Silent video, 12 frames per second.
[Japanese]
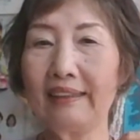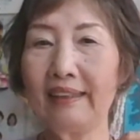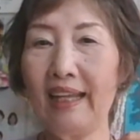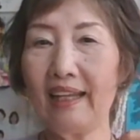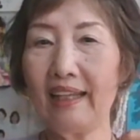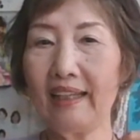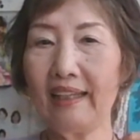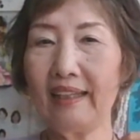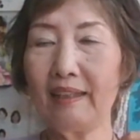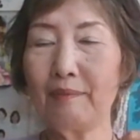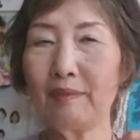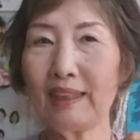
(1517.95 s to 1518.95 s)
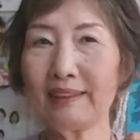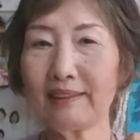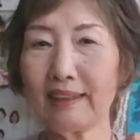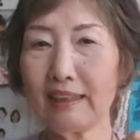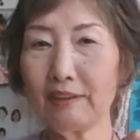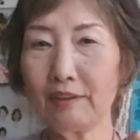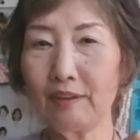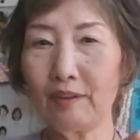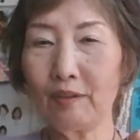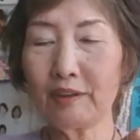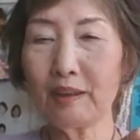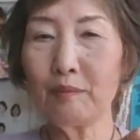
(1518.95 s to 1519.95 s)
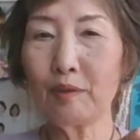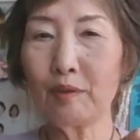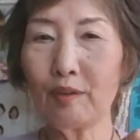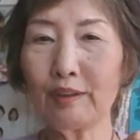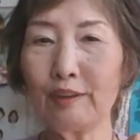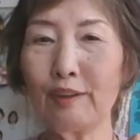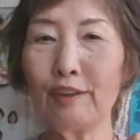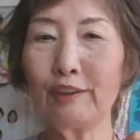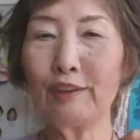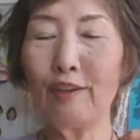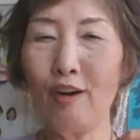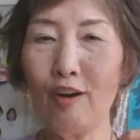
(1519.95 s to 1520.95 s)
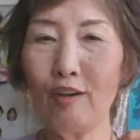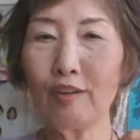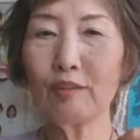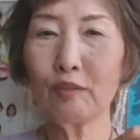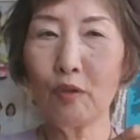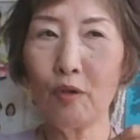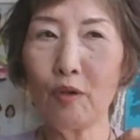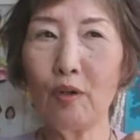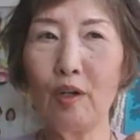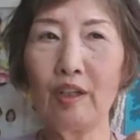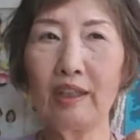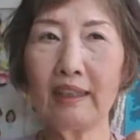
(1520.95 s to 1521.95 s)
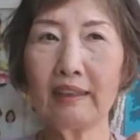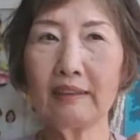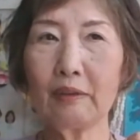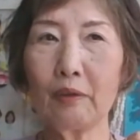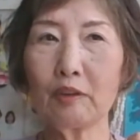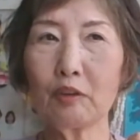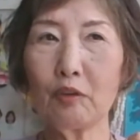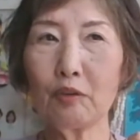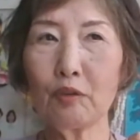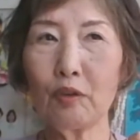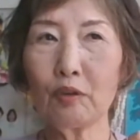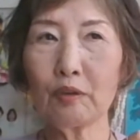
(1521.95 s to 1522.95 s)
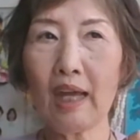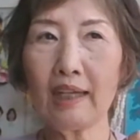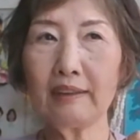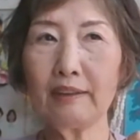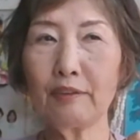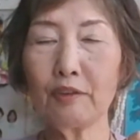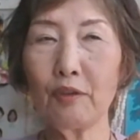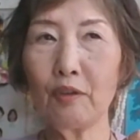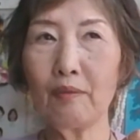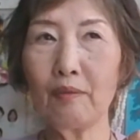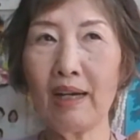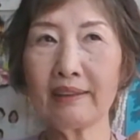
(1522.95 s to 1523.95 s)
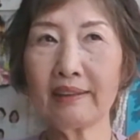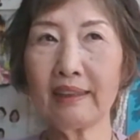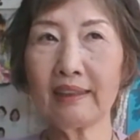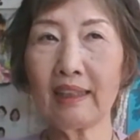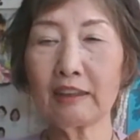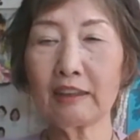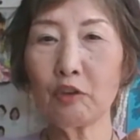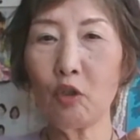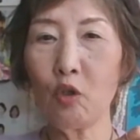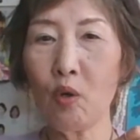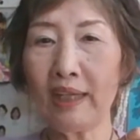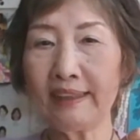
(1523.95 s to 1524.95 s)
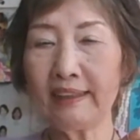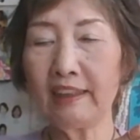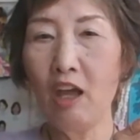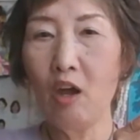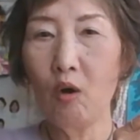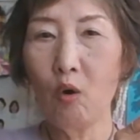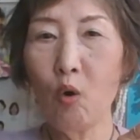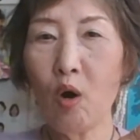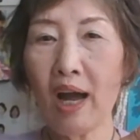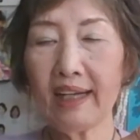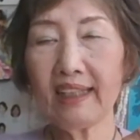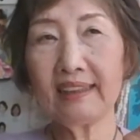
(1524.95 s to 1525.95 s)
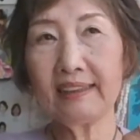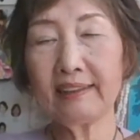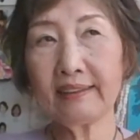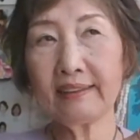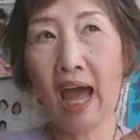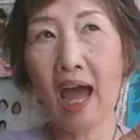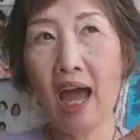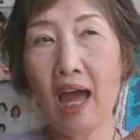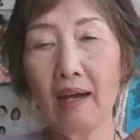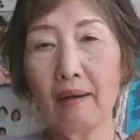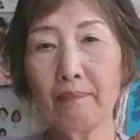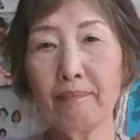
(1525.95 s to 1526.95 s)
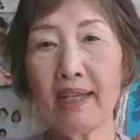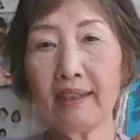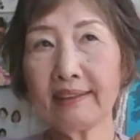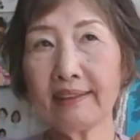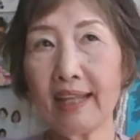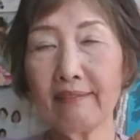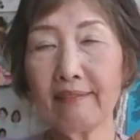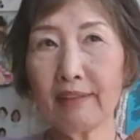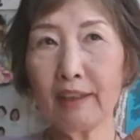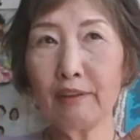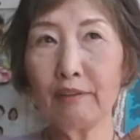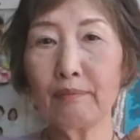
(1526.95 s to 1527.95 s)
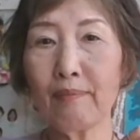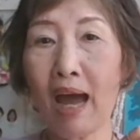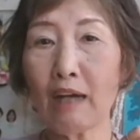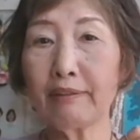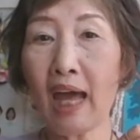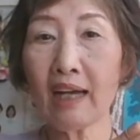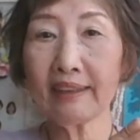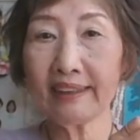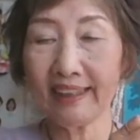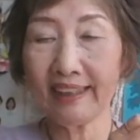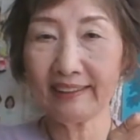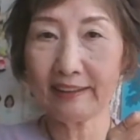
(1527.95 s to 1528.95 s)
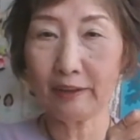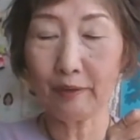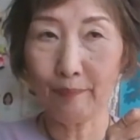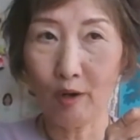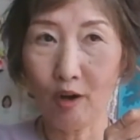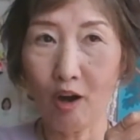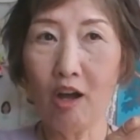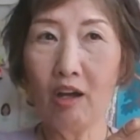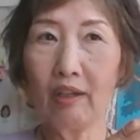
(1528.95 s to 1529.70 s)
でえー、昔からのお着物いろいろとあのちょうど大正末期から昭和に大流行りした名船っていうまあ普段着ですけども